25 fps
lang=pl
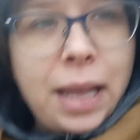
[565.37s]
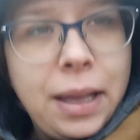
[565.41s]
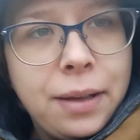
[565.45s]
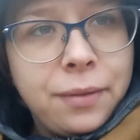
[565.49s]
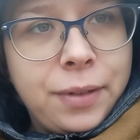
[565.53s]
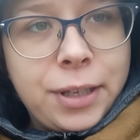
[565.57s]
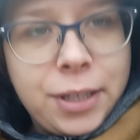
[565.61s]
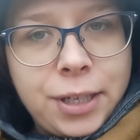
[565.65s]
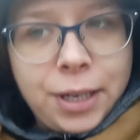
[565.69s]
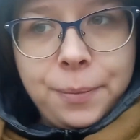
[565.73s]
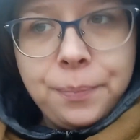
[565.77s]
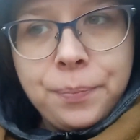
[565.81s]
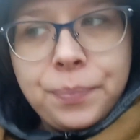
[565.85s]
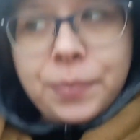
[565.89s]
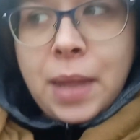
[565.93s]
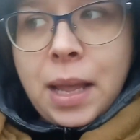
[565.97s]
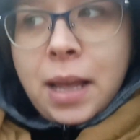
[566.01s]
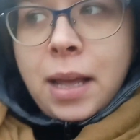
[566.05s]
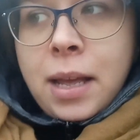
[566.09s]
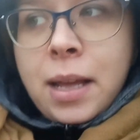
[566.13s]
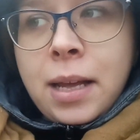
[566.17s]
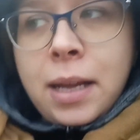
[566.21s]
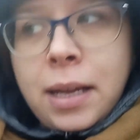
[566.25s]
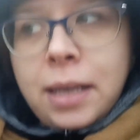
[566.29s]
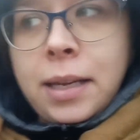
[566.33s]
Wiecie,
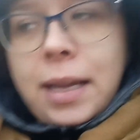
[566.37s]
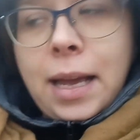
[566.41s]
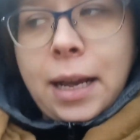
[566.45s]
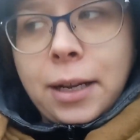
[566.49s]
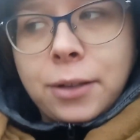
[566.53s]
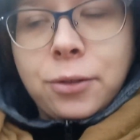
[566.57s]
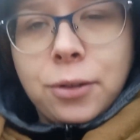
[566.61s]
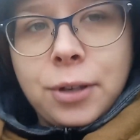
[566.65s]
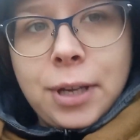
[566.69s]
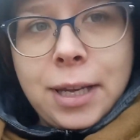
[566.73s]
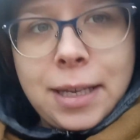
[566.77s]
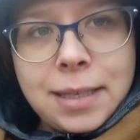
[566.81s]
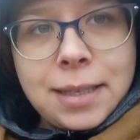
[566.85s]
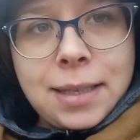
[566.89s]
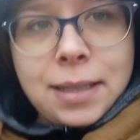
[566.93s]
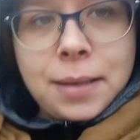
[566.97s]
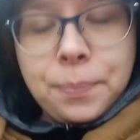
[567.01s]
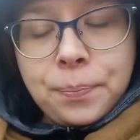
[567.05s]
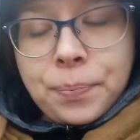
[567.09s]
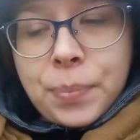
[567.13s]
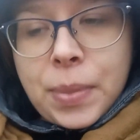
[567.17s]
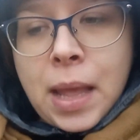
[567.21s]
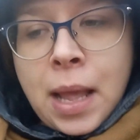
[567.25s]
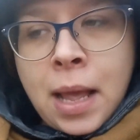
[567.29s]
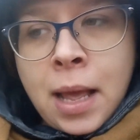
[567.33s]
jak to jest.
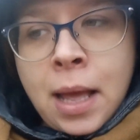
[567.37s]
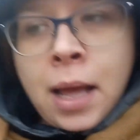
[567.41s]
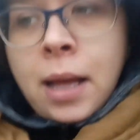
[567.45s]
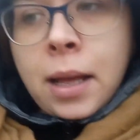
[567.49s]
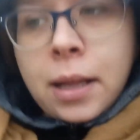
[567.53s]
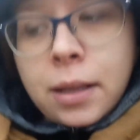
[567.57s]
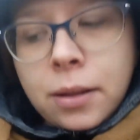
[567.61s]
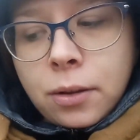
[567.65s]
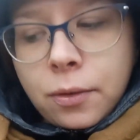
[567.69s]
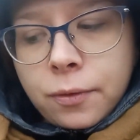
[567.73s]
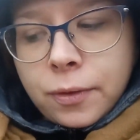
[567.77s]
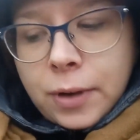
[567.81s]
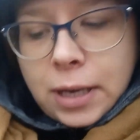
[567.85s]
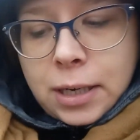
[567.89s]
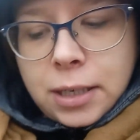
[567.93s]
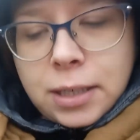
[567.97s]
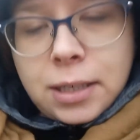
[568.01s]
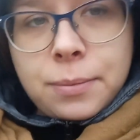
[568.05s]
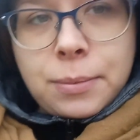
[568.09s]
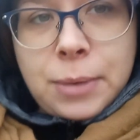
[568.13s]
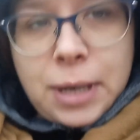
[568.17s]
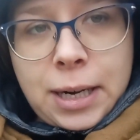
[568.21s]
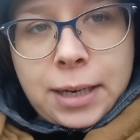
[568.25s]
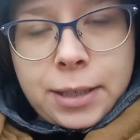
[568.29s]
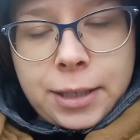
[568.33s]
No w
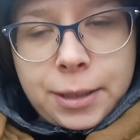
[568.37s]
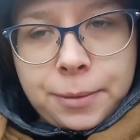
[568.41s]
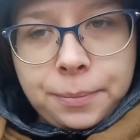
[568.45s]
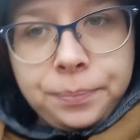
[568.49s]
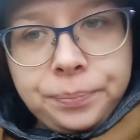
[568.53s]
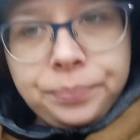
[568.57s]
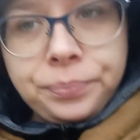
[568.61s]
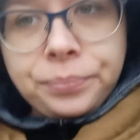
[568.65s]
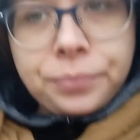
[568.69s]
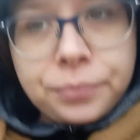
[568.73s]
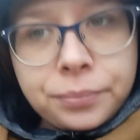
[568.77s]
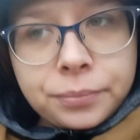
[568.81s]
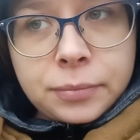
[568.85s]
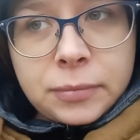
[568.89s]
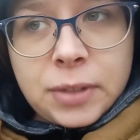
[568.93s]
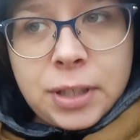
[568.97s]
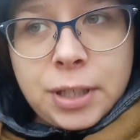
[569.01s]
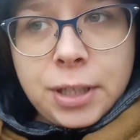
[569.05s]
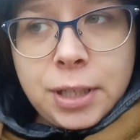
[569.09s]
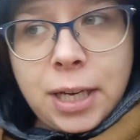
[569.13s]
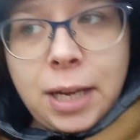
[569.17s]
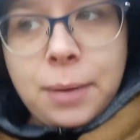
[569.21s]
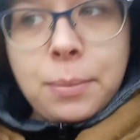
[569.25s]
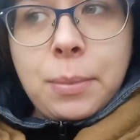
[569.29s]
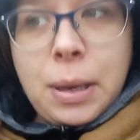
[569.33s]
każdym razie,
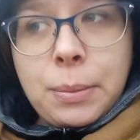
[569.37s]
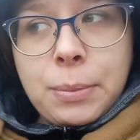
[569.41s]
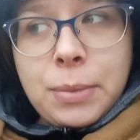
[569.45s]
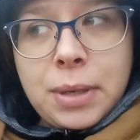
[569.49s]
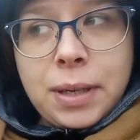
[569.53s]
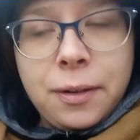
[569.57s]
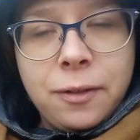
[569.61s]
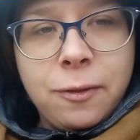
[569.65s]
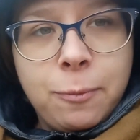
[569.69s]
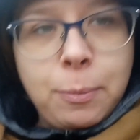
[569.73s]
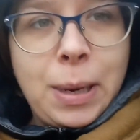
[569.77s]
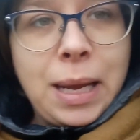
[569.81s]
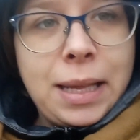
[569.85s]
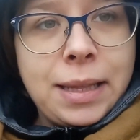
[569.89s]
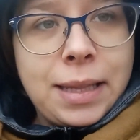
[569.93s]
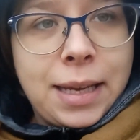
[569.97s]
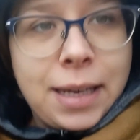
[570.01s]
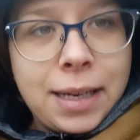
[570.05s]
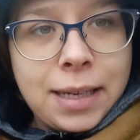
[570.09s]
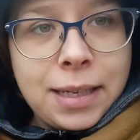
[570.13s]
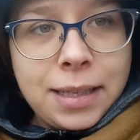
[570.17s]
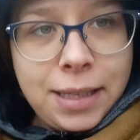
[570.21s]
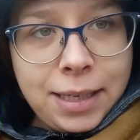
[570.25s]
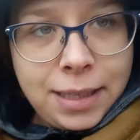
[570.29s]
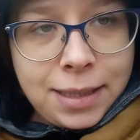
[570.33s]
dzisiaj mamy w
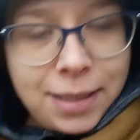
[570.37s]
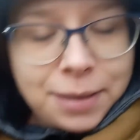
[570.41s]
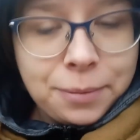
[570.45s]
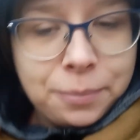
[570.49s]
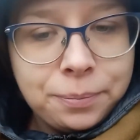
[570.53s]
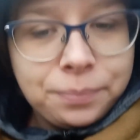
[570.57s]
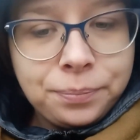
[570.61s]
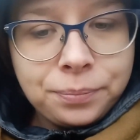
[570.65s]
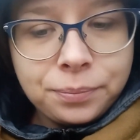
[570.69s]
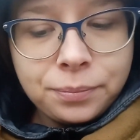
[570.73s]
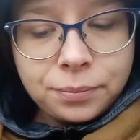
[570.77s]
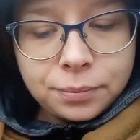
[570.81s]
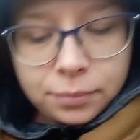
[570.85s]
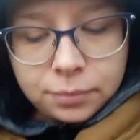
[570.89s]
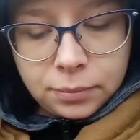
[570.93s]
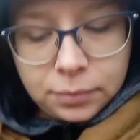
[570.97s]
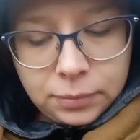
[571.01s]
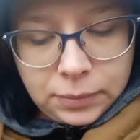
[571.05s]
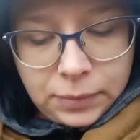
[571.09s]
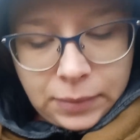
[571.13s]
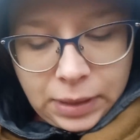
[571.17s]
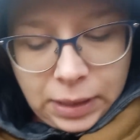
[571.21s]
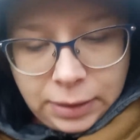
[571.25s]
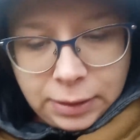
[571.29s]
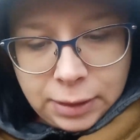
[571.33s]
planach nic,
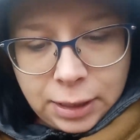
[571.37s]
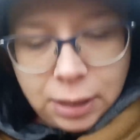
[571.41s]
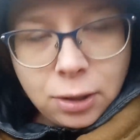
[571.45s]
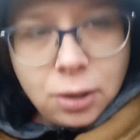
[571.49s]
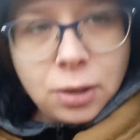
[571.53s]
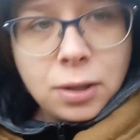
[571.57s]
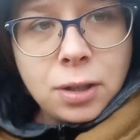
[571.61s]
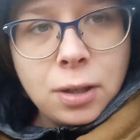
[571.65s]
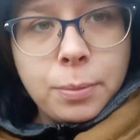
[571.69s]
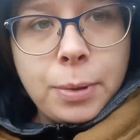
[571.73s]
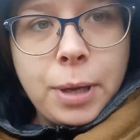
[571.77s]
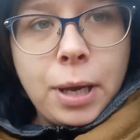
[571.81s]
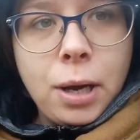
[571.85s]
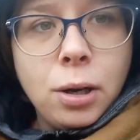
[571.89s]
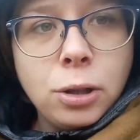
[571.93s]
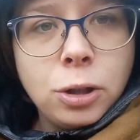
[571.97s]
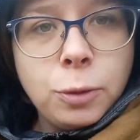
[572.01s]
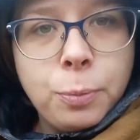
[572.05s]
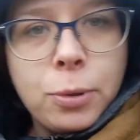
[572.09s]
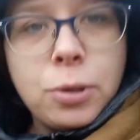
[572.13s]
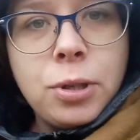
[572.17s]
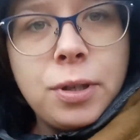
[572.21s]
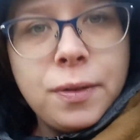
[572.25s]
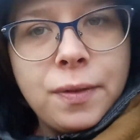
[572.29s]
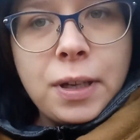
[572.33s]
tylko sobie
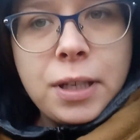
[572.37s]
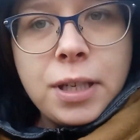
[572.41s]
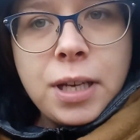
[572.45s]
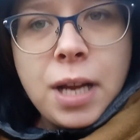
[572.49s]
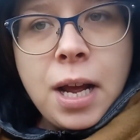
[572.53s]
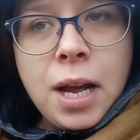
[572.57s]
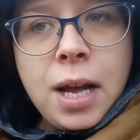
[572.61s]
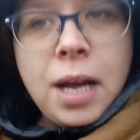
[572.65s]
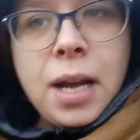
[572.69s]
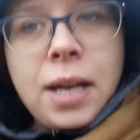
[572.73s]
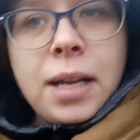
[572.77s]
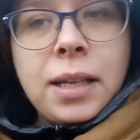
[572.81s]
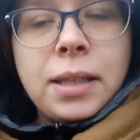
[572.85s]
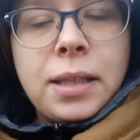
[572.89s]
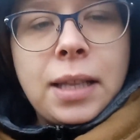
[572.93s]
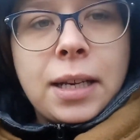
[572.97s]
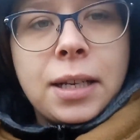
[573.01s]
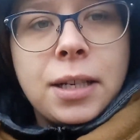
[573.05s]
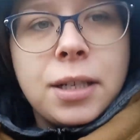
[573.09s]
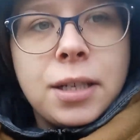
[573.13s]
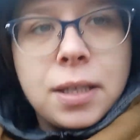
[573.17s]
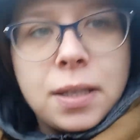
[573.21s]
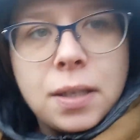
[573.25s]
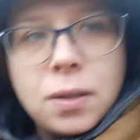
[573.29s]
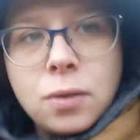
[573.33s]
odpoczywać,
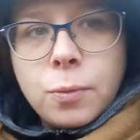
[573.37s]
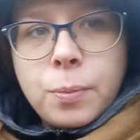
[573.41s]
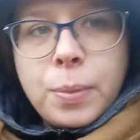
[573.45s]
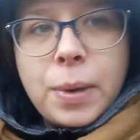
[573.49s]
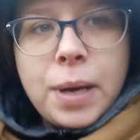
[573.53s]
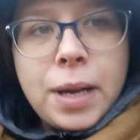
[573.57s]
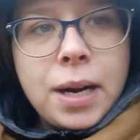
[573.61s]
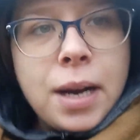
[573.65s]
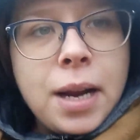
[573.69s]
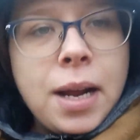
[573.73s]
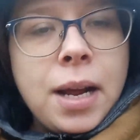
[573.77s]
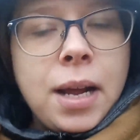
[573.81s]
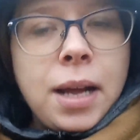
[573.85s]
także super.